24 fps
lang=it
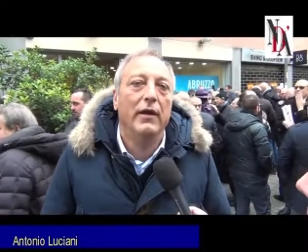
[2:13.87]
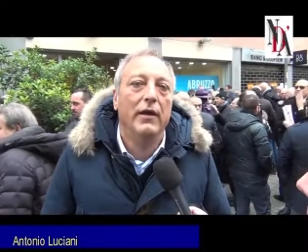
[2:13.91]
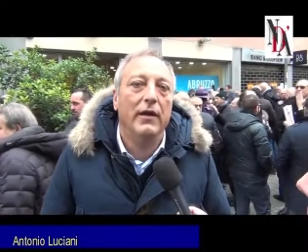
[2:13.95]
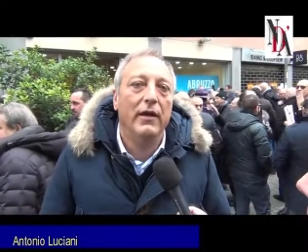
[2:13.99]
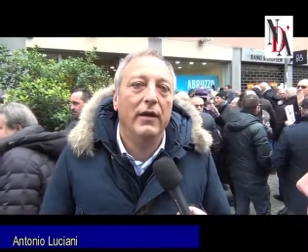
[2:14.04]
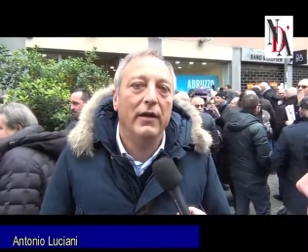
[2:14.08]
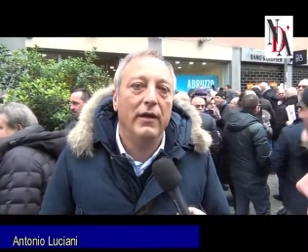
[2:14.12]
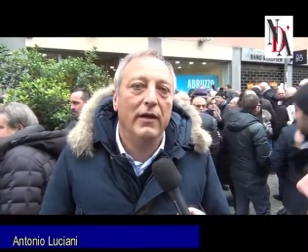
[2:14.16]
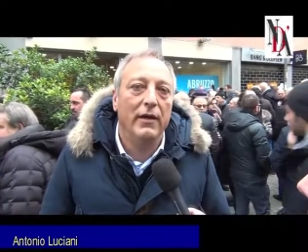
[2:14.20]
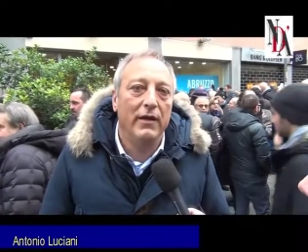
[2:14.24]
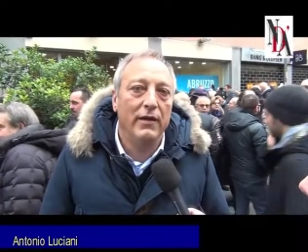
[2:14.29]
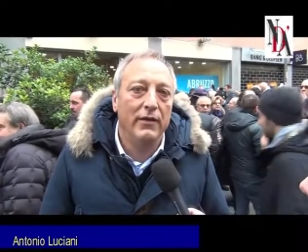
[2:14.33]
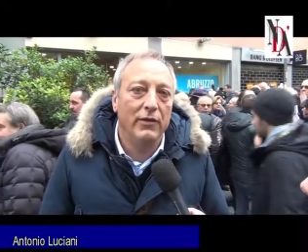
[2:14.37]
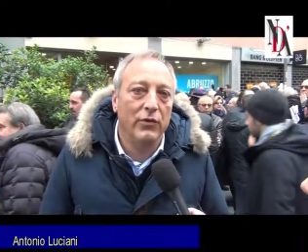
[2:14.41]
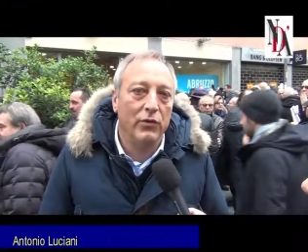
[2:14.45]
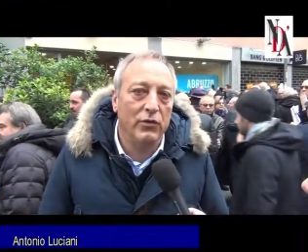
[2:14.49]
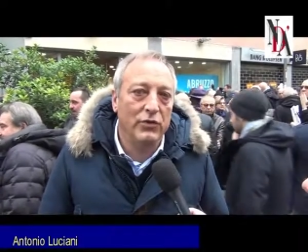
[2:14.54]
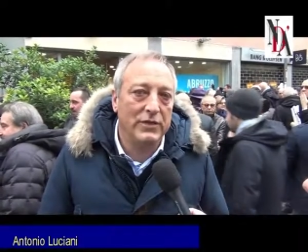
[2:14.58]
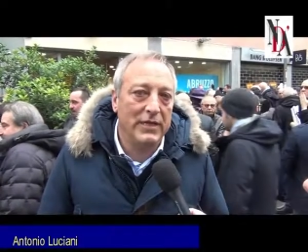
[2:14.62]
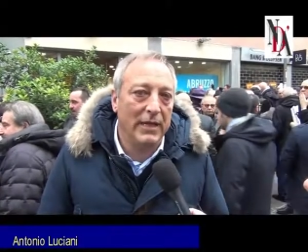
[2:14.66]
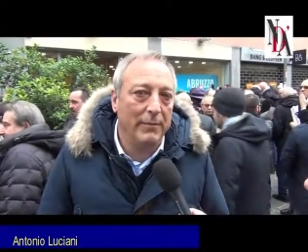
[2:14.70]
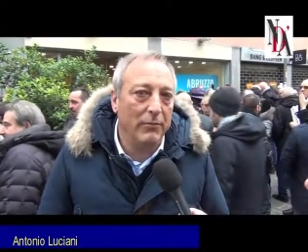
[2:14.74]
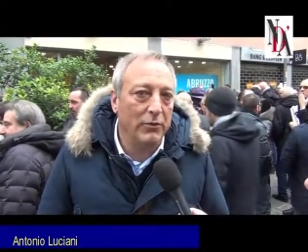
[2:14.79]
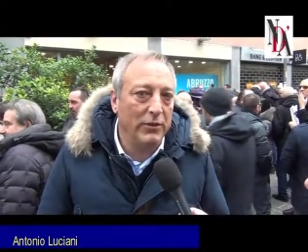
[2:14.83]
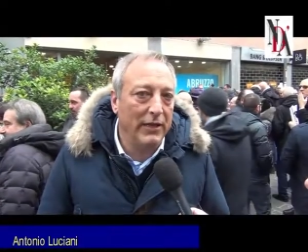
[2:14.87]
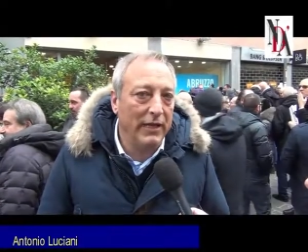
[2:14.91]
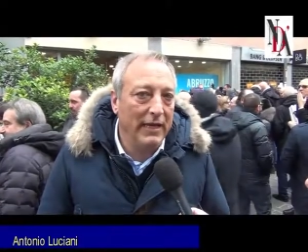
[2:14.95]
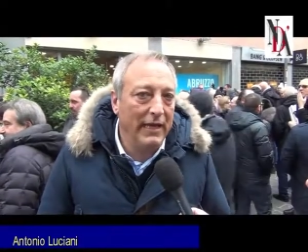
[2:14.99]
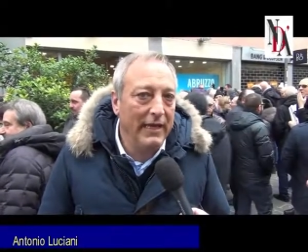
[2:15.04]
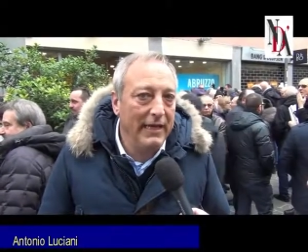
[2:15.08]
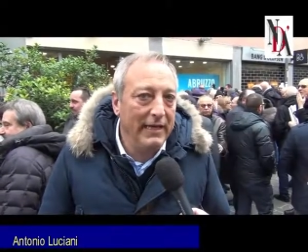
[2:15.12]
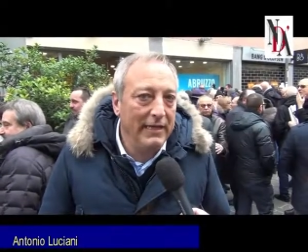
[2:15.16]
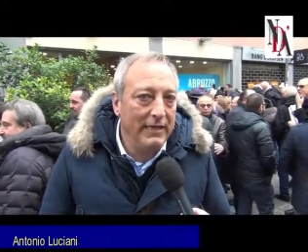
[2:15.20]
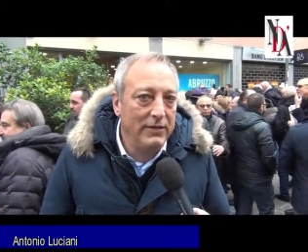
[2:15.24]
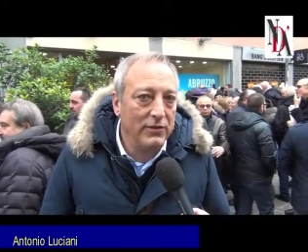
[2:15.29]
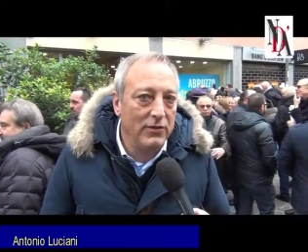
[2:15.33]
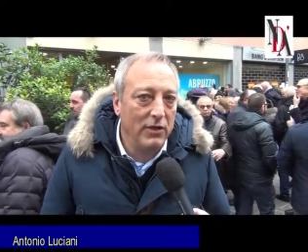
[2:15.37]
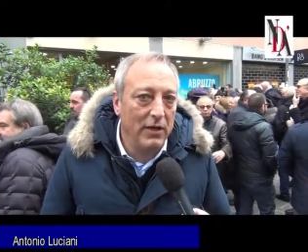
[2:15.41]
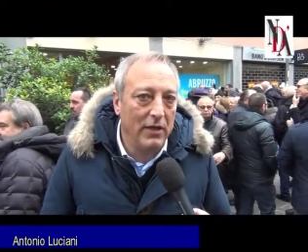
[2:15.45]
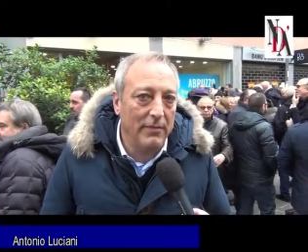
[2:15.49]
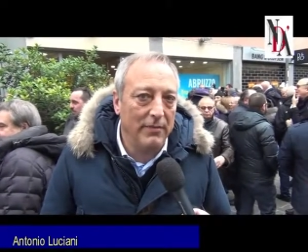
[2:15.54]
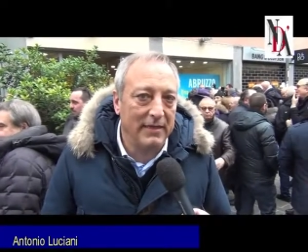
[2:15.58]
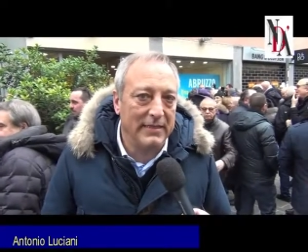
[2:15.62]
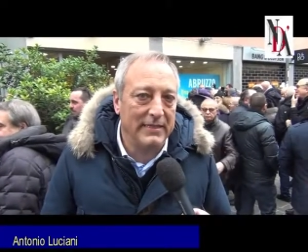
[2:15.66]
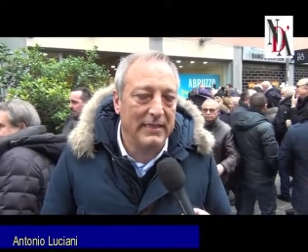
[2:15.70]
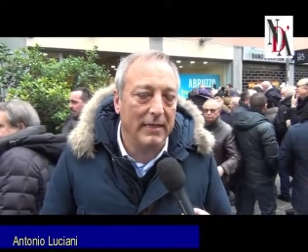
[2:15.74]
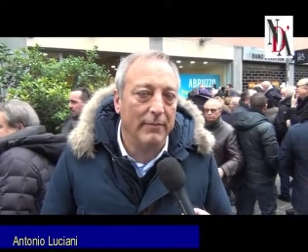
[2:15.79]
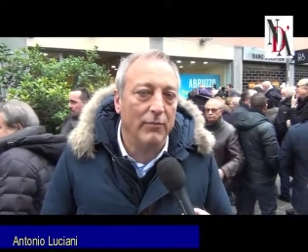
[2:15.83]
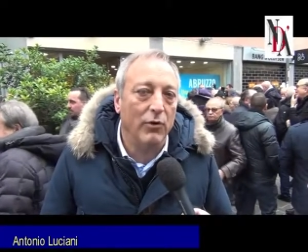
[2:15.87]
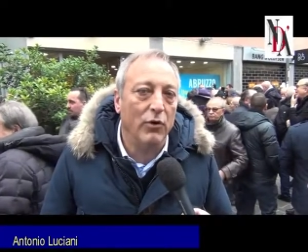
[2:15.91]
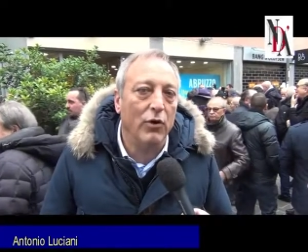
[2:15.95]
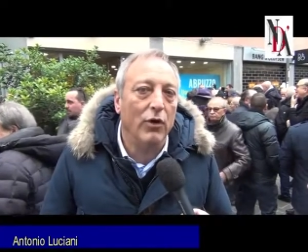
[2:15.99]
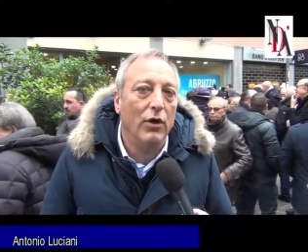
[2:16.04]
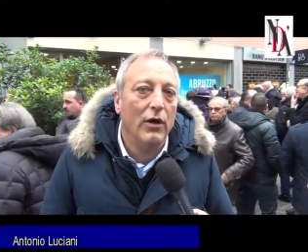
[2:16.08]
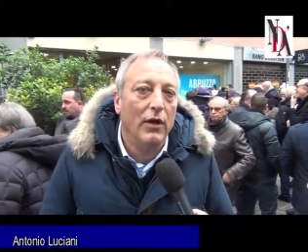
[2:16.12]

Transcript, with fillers: eh, non siamo delle isole ma siamo